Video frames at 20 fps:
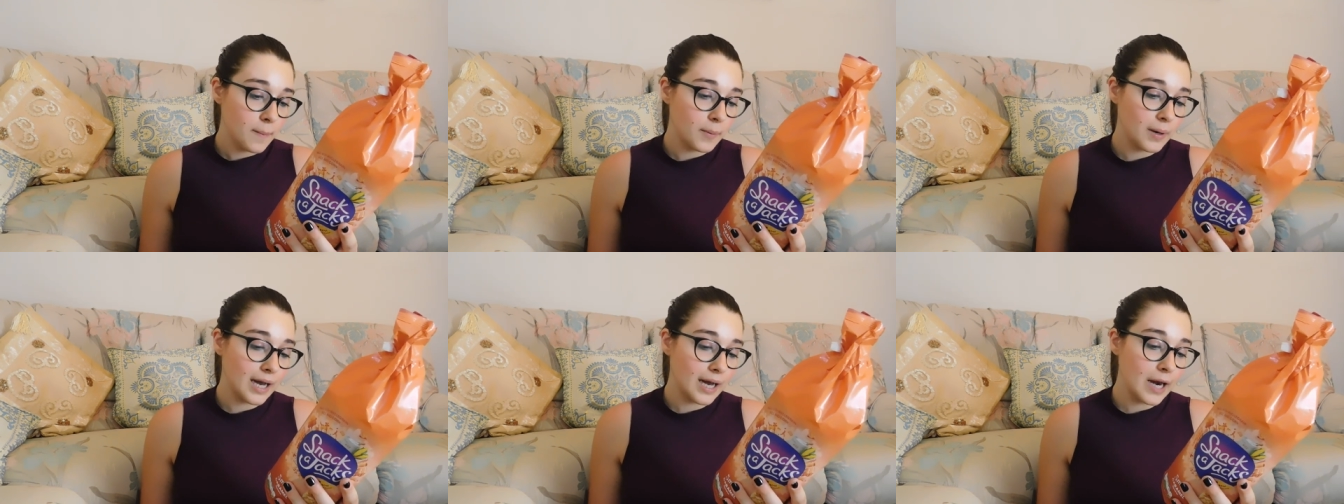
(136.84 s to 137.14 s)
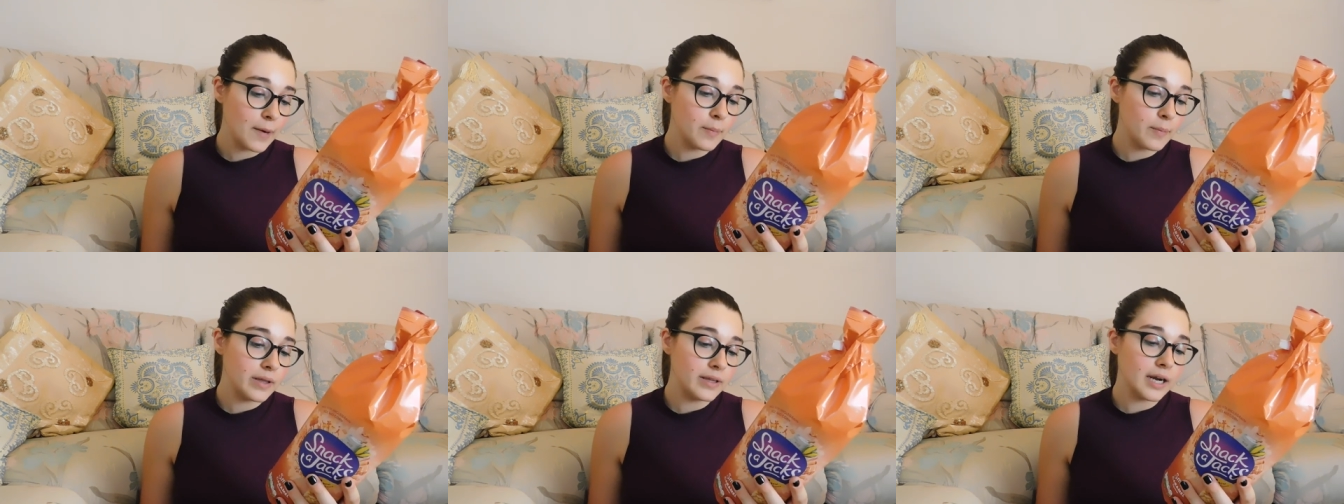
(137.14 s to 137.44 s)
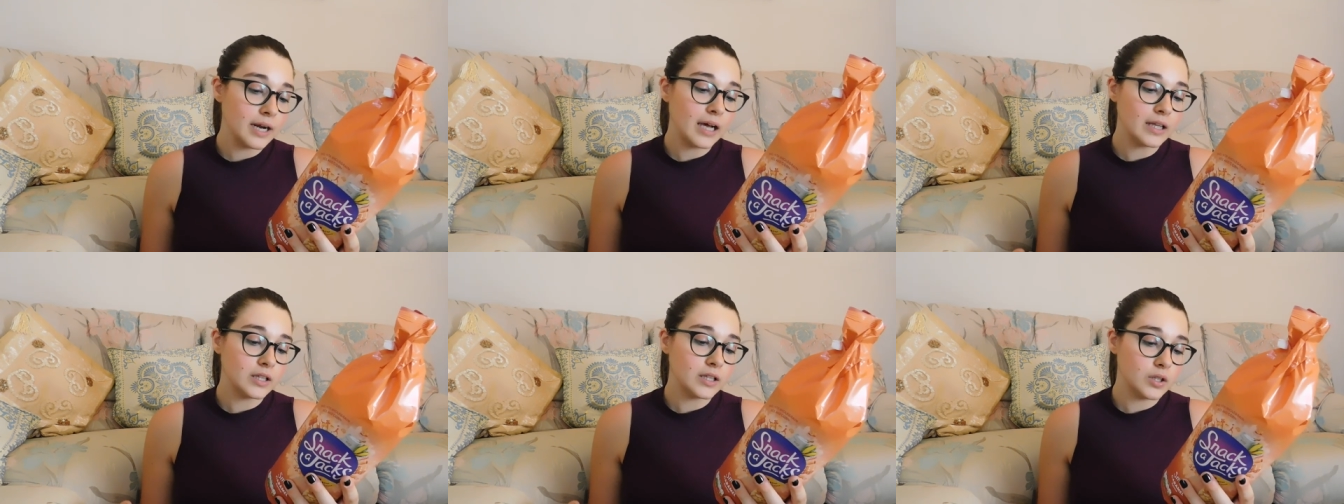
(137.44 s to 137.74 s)

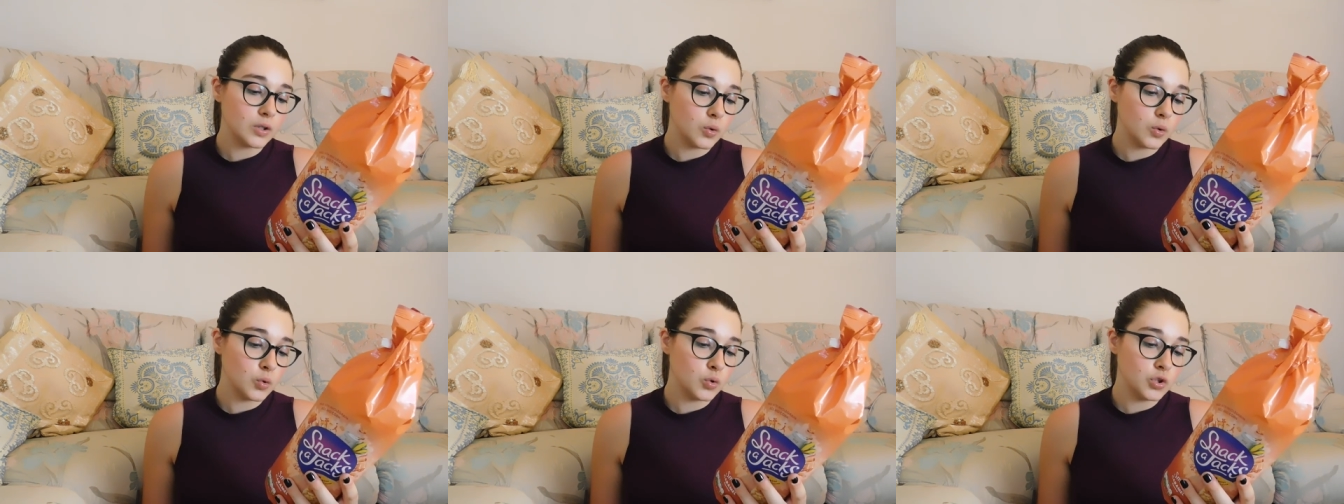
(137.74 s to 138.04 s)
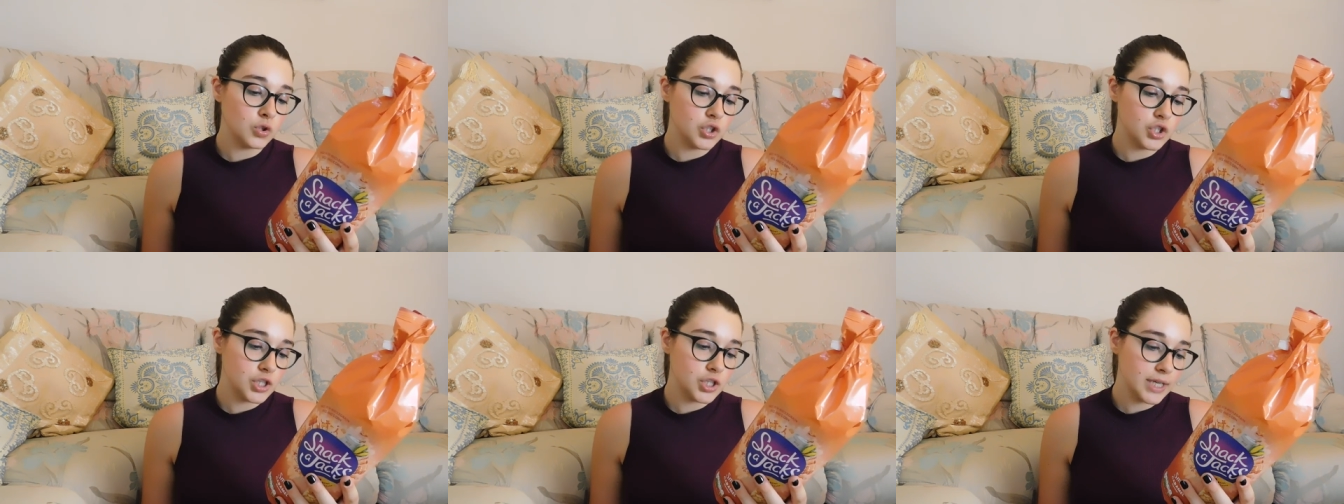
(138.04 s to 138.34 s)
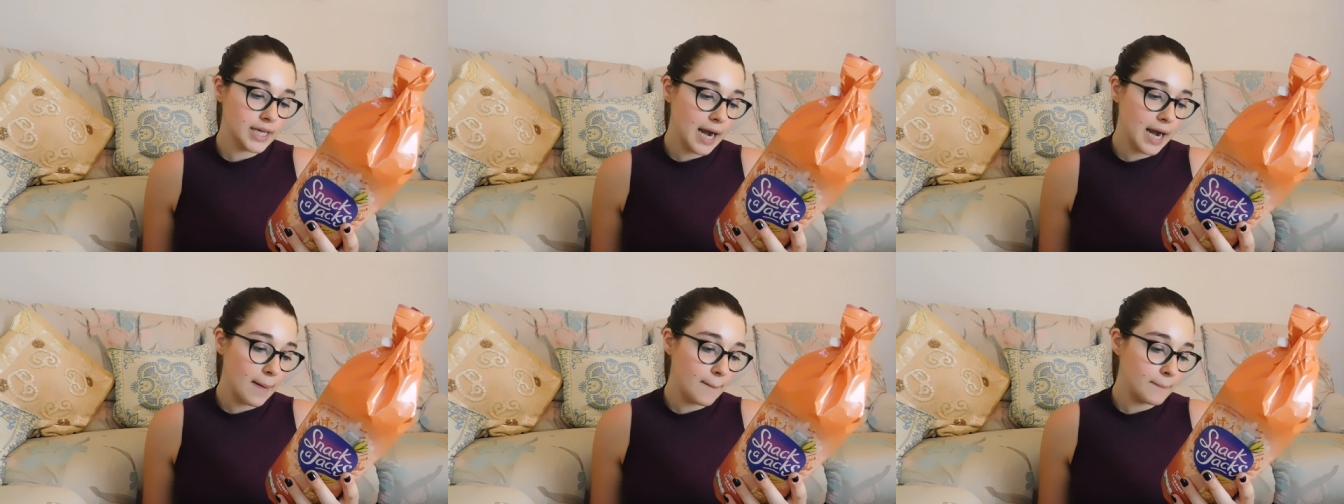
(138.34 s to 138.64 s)
carboidrati 11
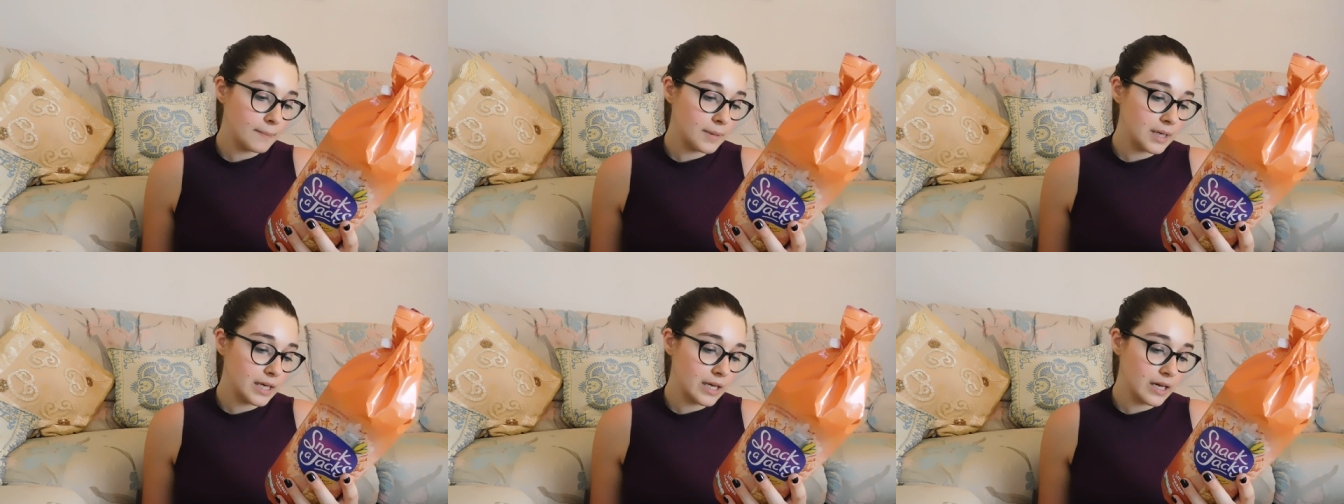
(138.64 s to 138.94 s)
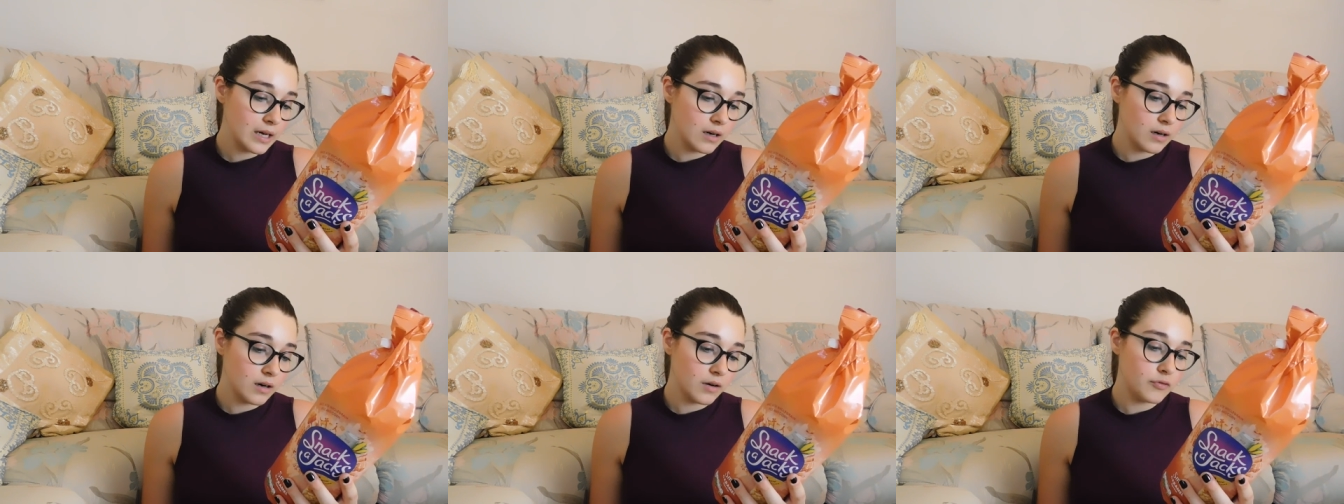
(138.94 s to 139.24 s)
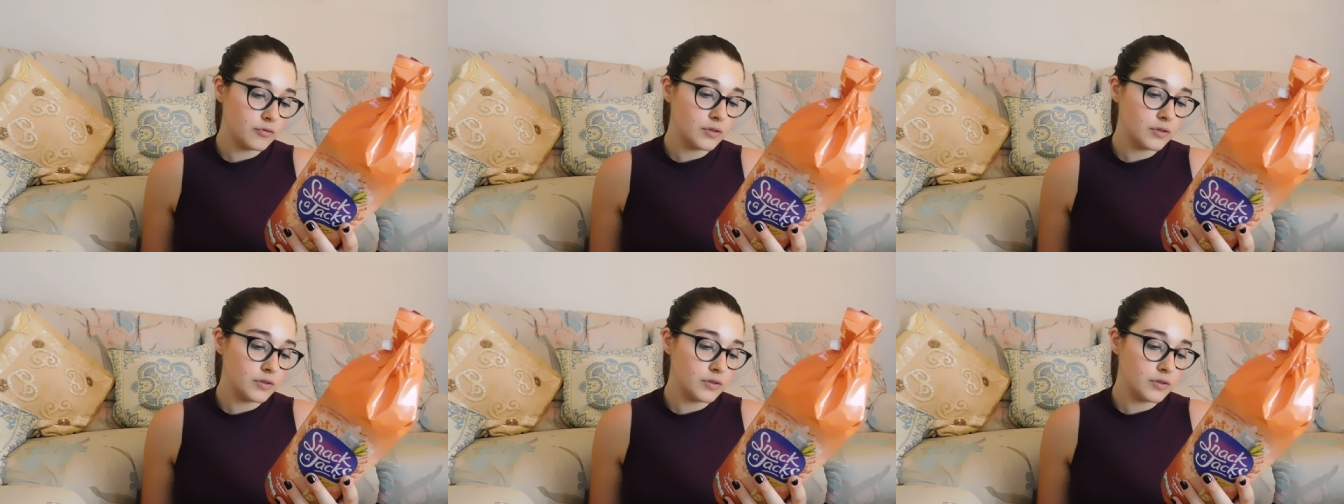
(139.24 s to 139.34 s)
grammi, oh.